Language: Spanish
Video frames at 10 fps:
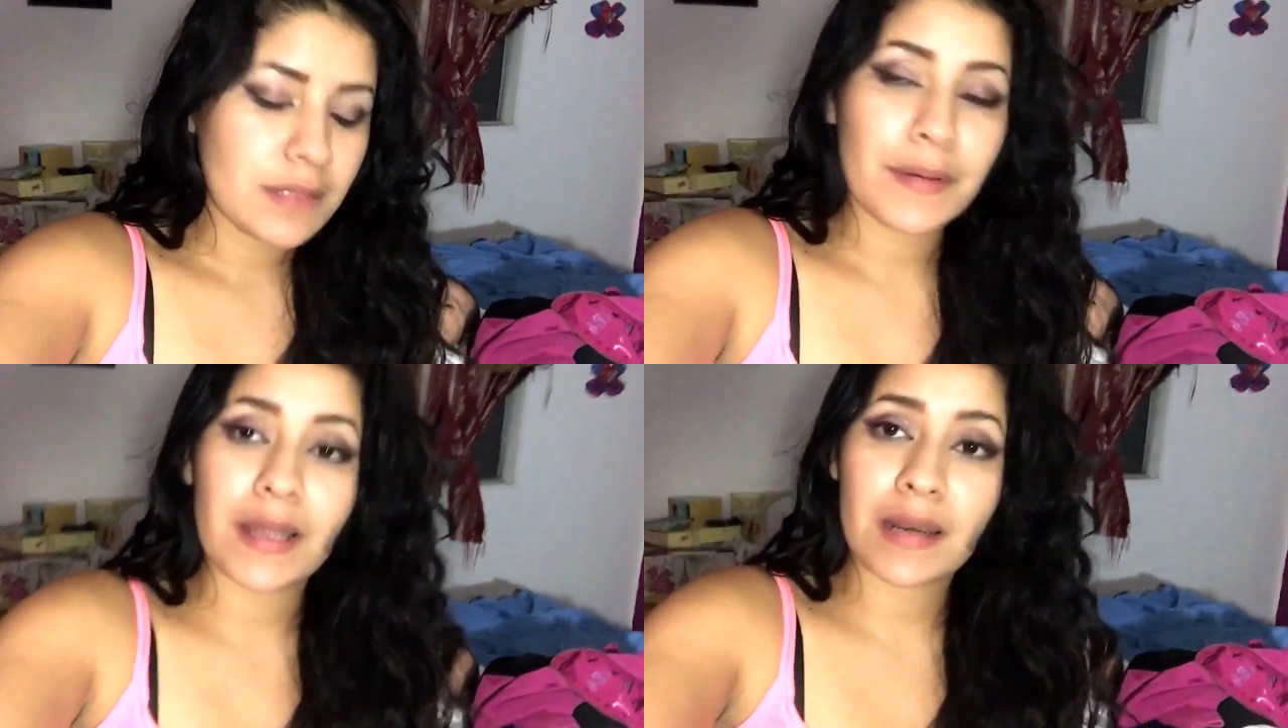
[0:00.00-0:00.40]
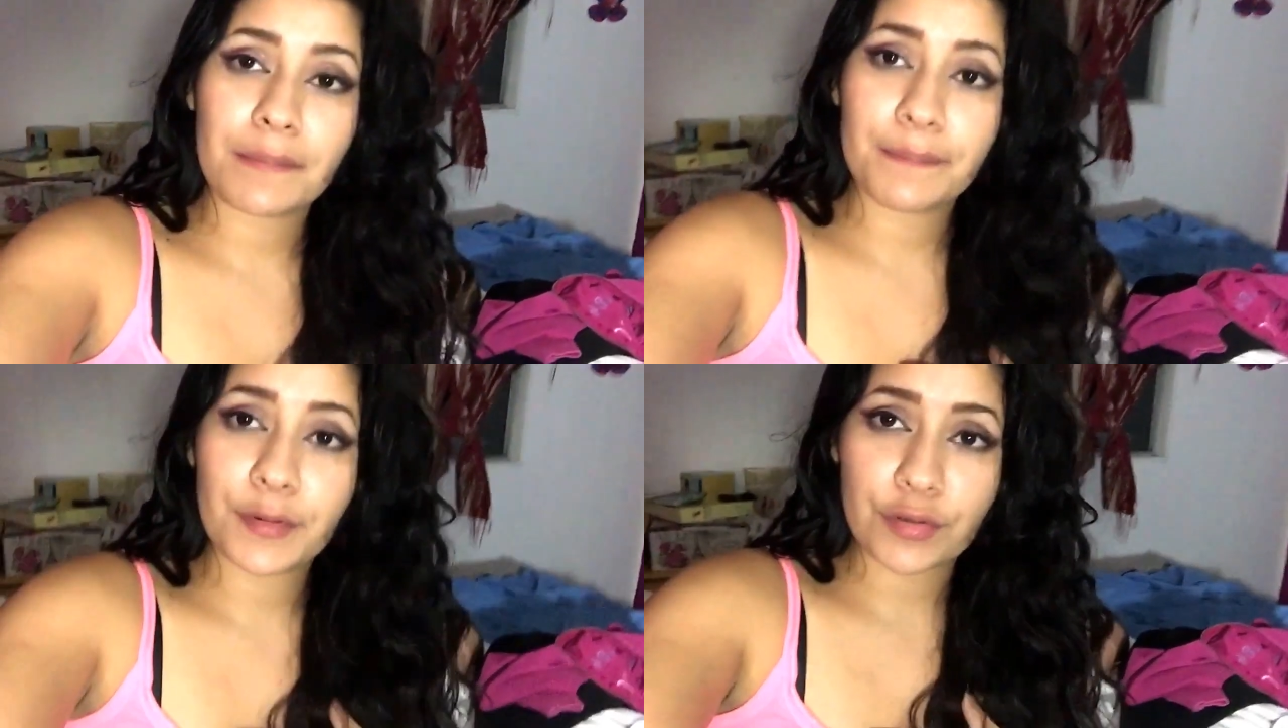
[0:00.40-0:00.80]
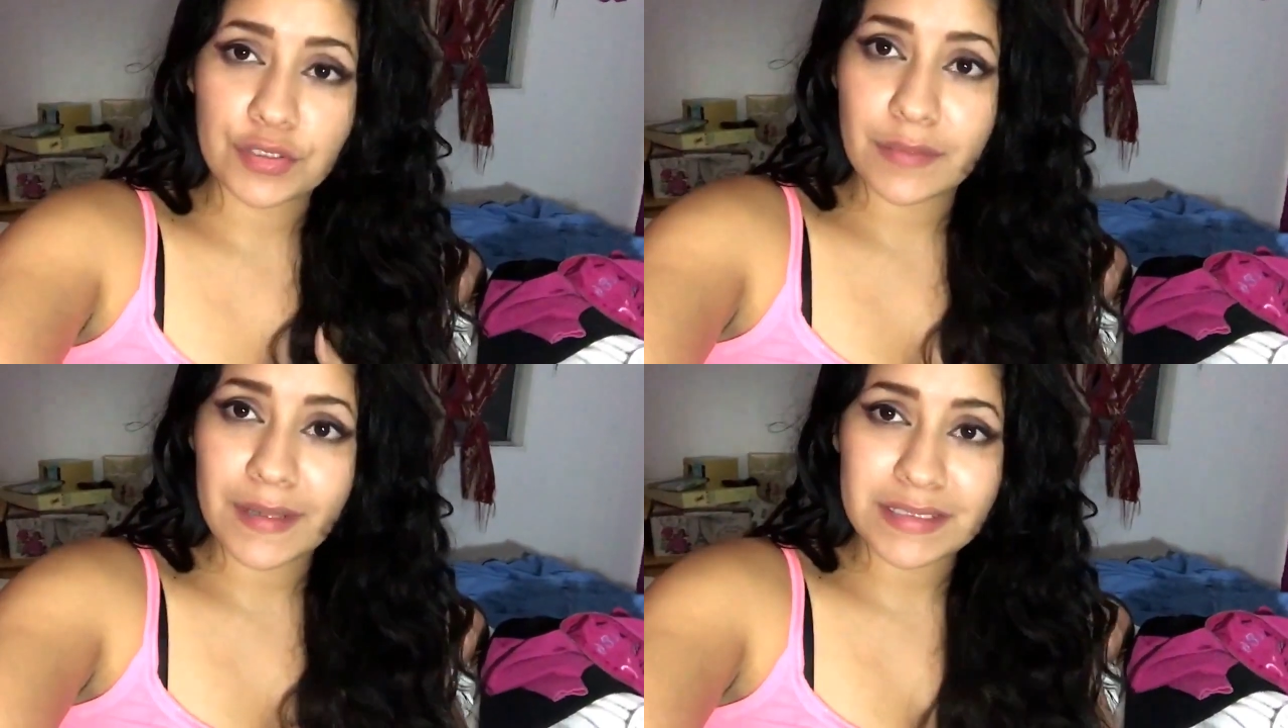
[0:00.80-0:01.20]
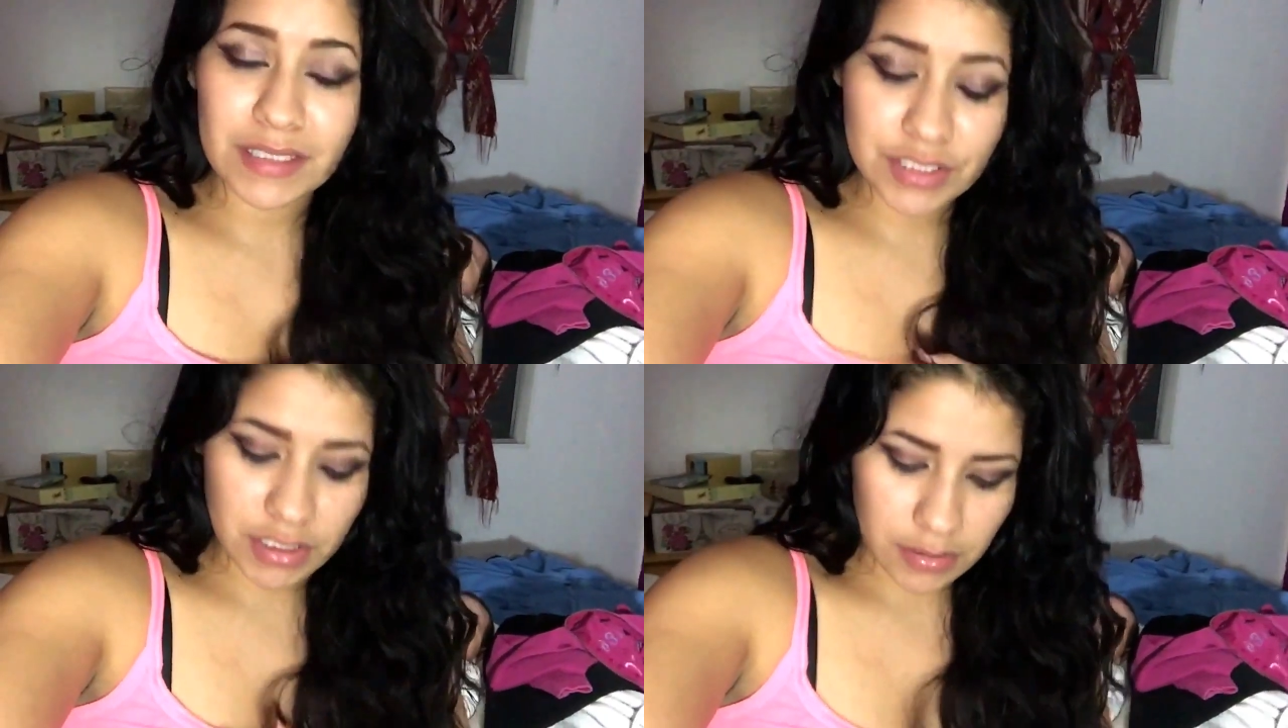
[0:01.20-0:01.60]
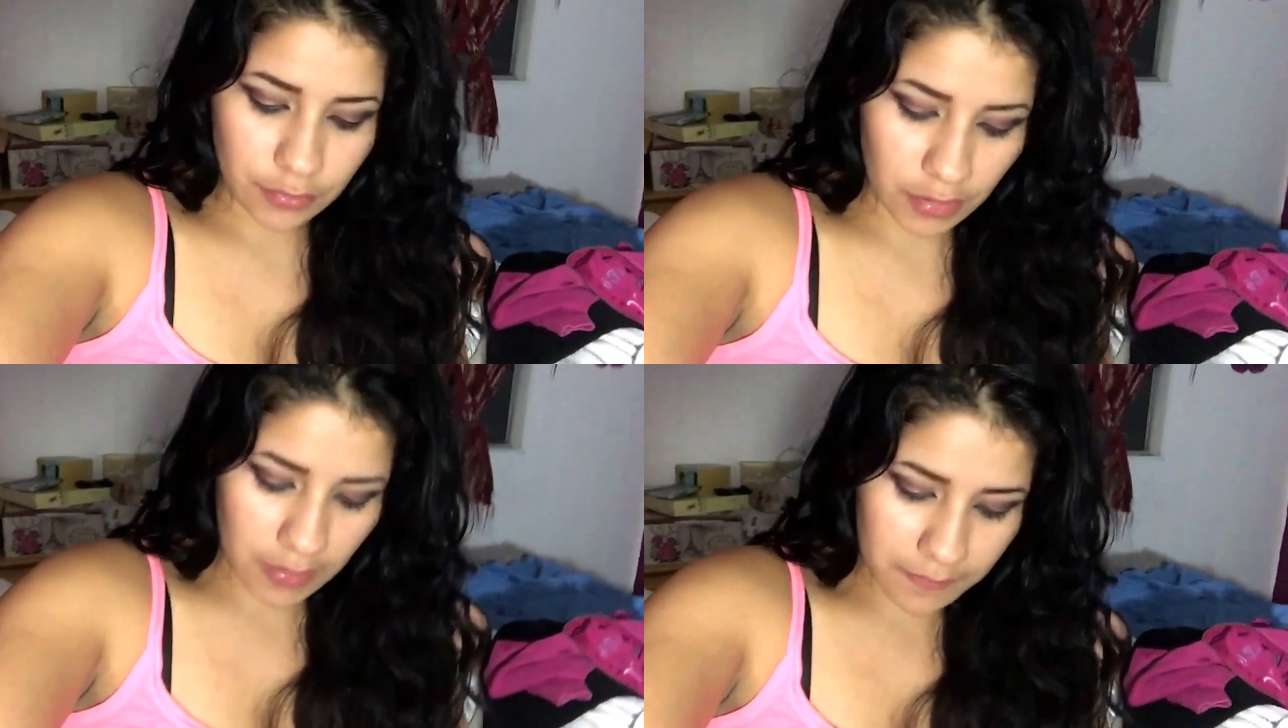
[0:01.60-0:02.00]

para reproducir más leche, ¿ok?